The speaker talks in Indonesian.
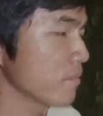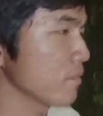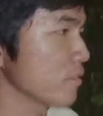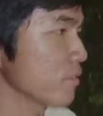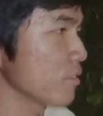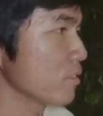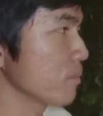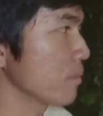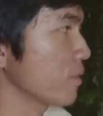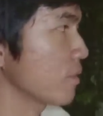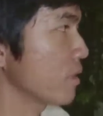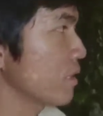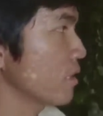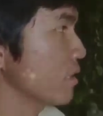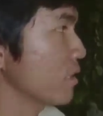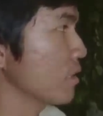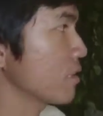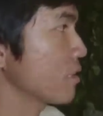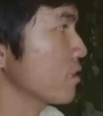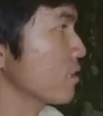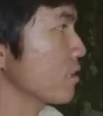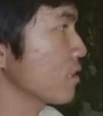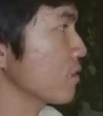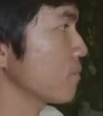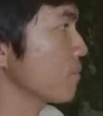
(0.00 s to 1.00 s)
Viral
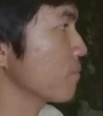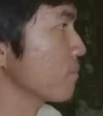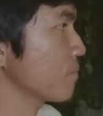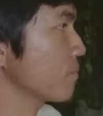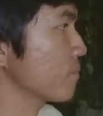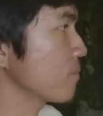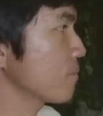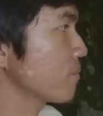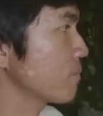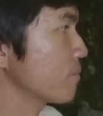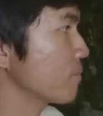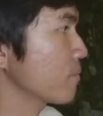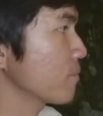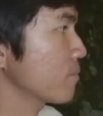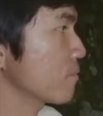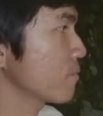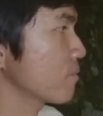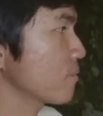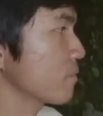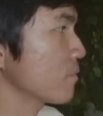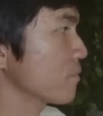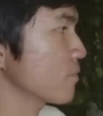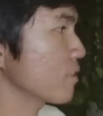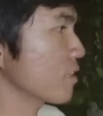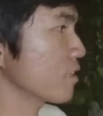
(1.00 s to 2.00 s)
kisah ketulusan
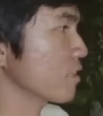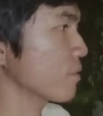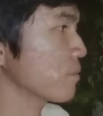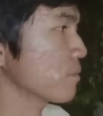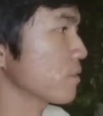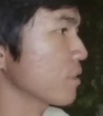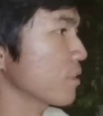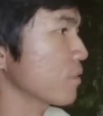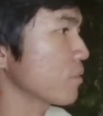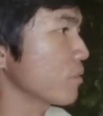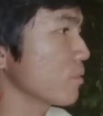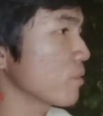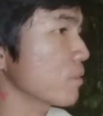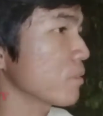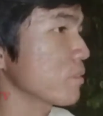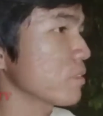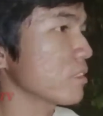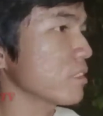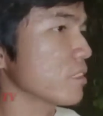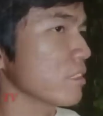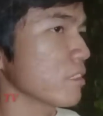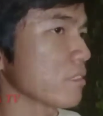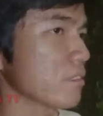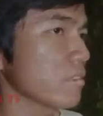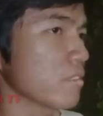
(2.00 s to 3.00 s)
Tiko. Dia tak
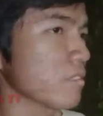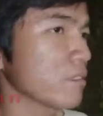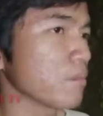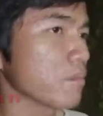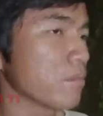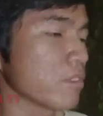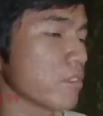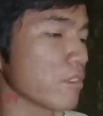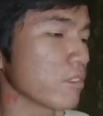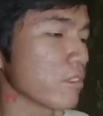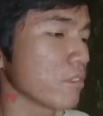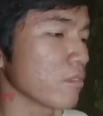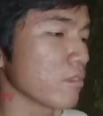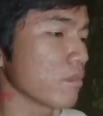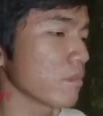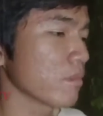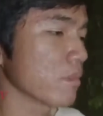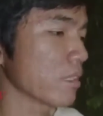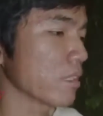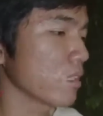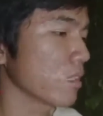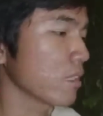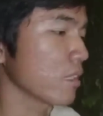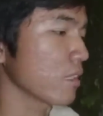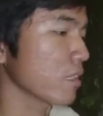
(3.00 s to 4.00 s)
pernah membayangkan
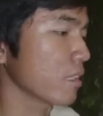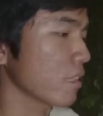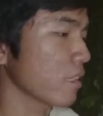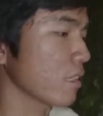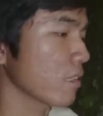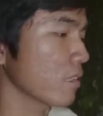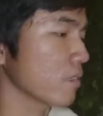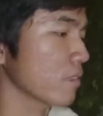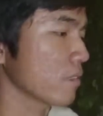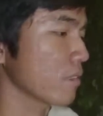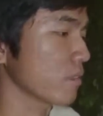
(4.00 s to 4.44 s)
akan segini